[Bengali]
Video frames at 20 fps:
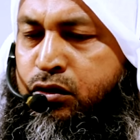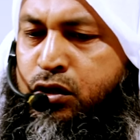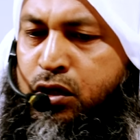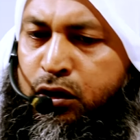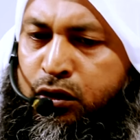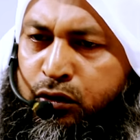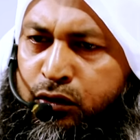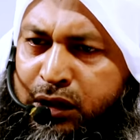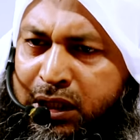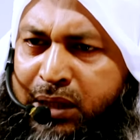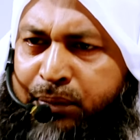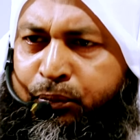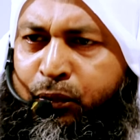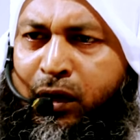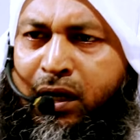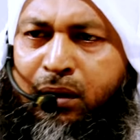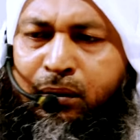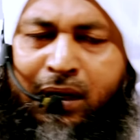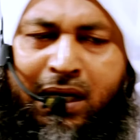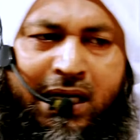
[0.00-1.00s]
যতদিন
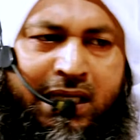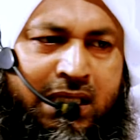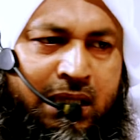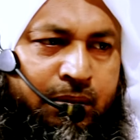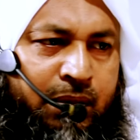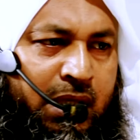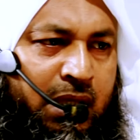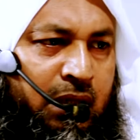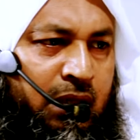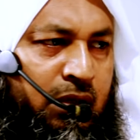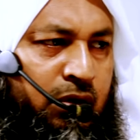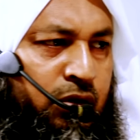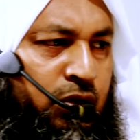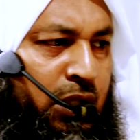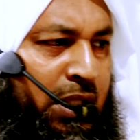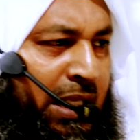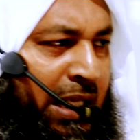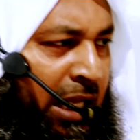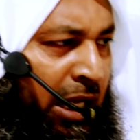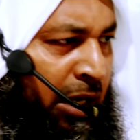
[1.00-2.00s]
পরে মারা যাবে
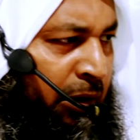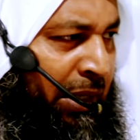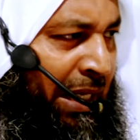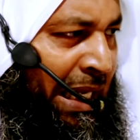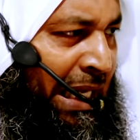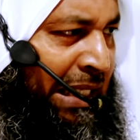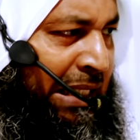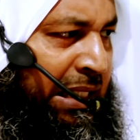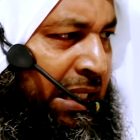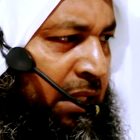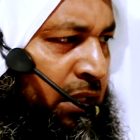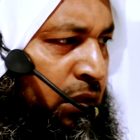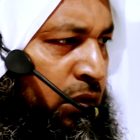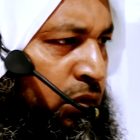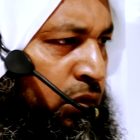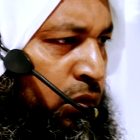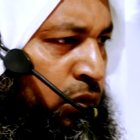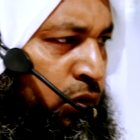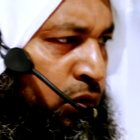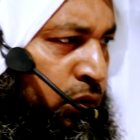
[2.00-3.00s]
যদি একদিন
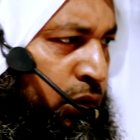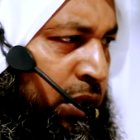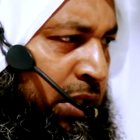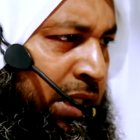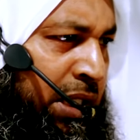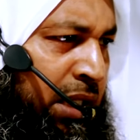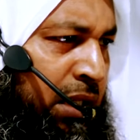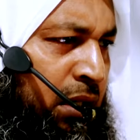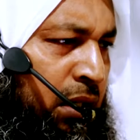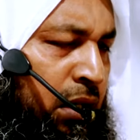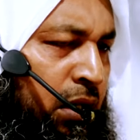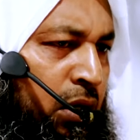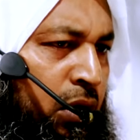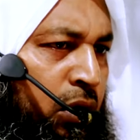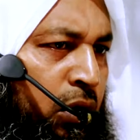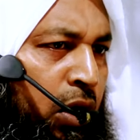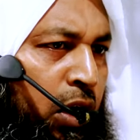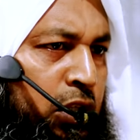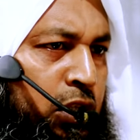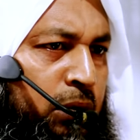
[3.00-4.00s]
দুই দিন
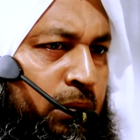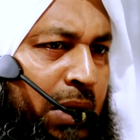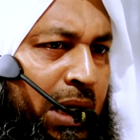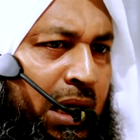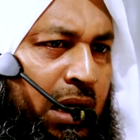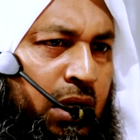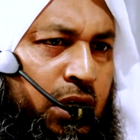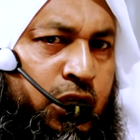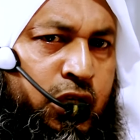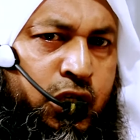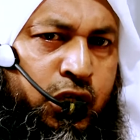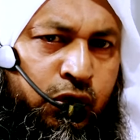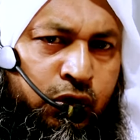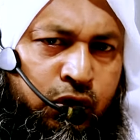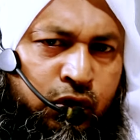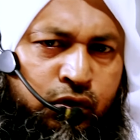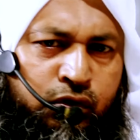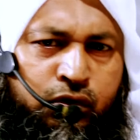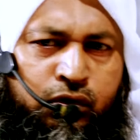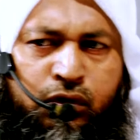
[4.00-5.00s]
অথবা
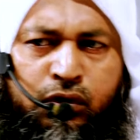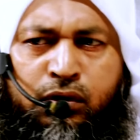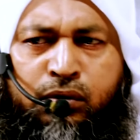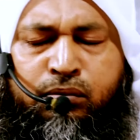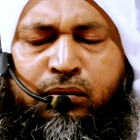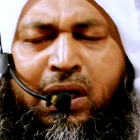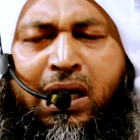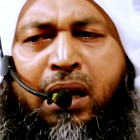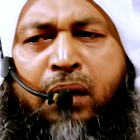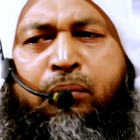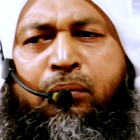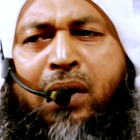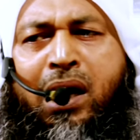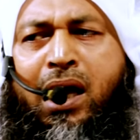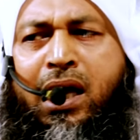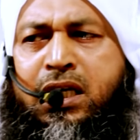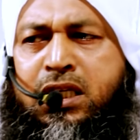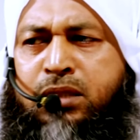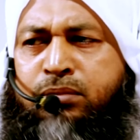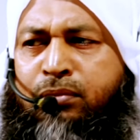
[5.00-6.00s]
শুহু মানে
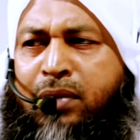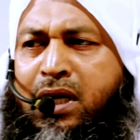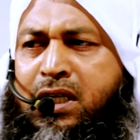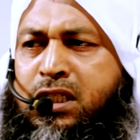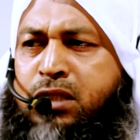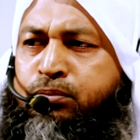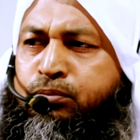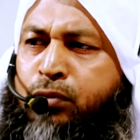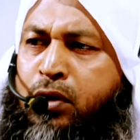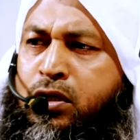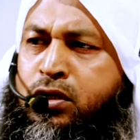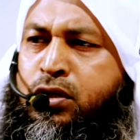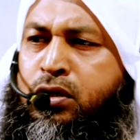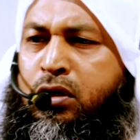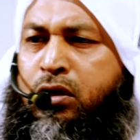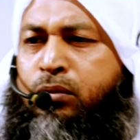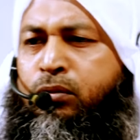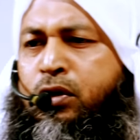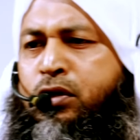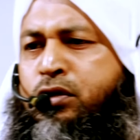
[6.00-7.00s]
মাস মাস
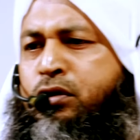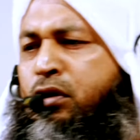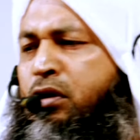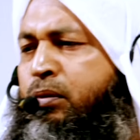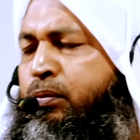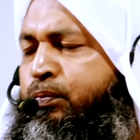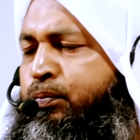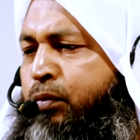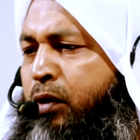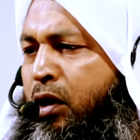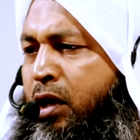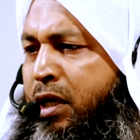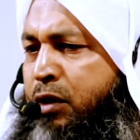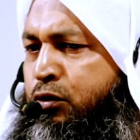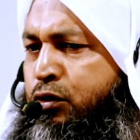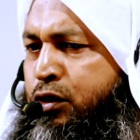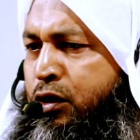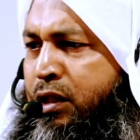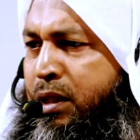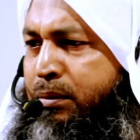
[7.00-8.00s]
বছর বছর
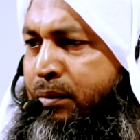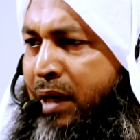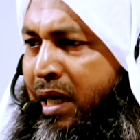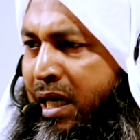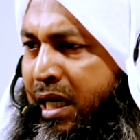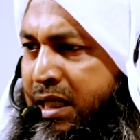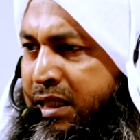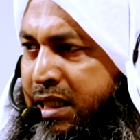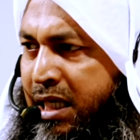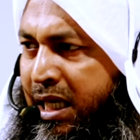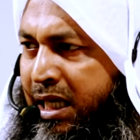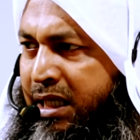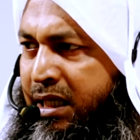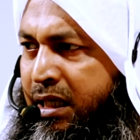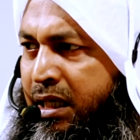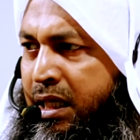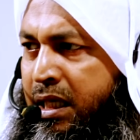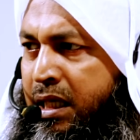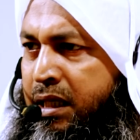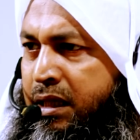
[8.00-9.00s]
পরেও যদি মারা যায়
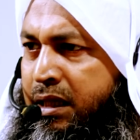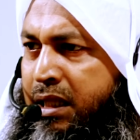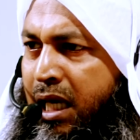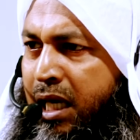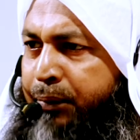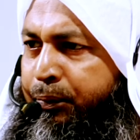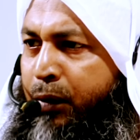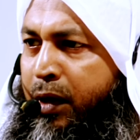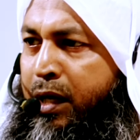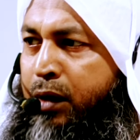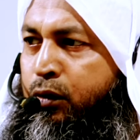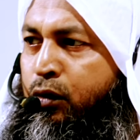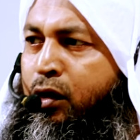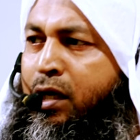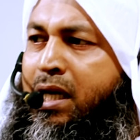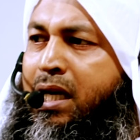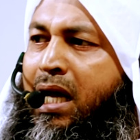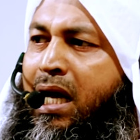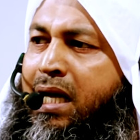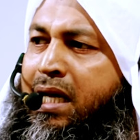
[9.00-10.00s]
তারপরে
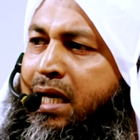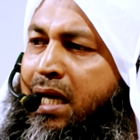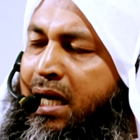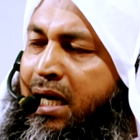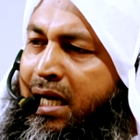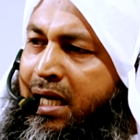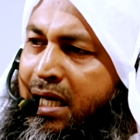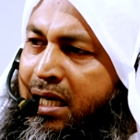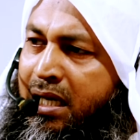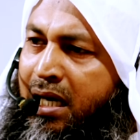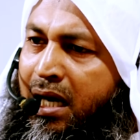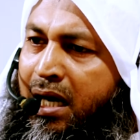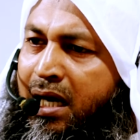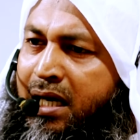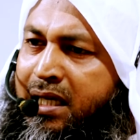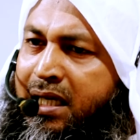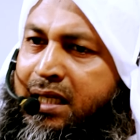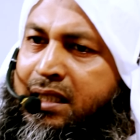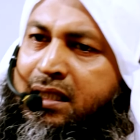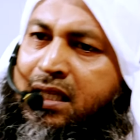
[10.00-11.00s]
ওই লাহা
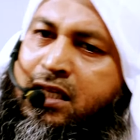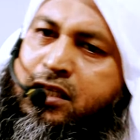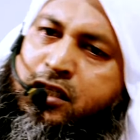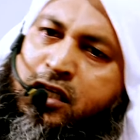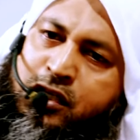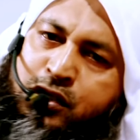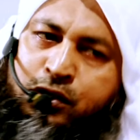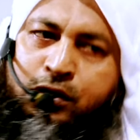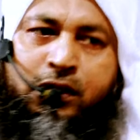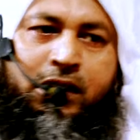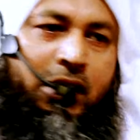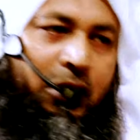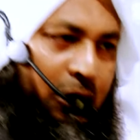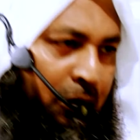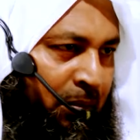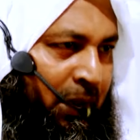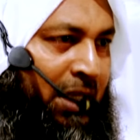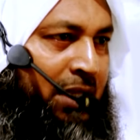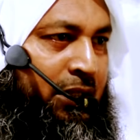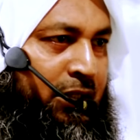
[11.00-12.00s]
ইল্লাটাই তার শেষ কথা
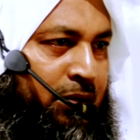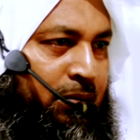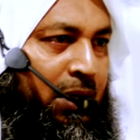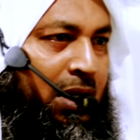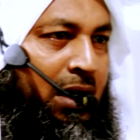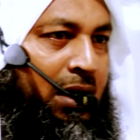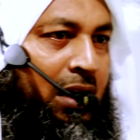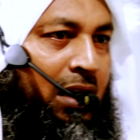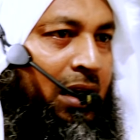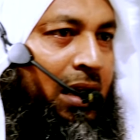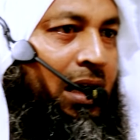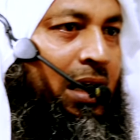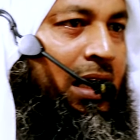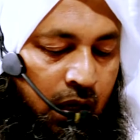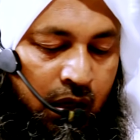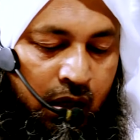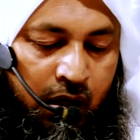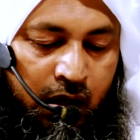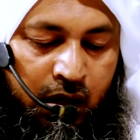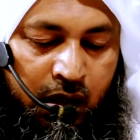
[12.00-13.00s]
হবে সুহান আল্লাহ
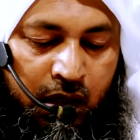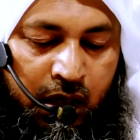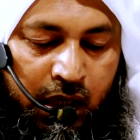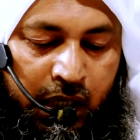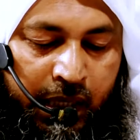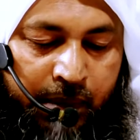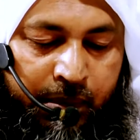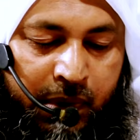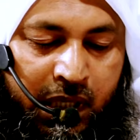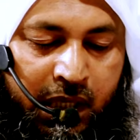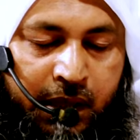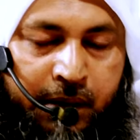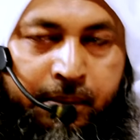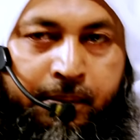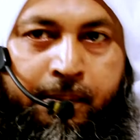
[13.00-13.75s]
আমরা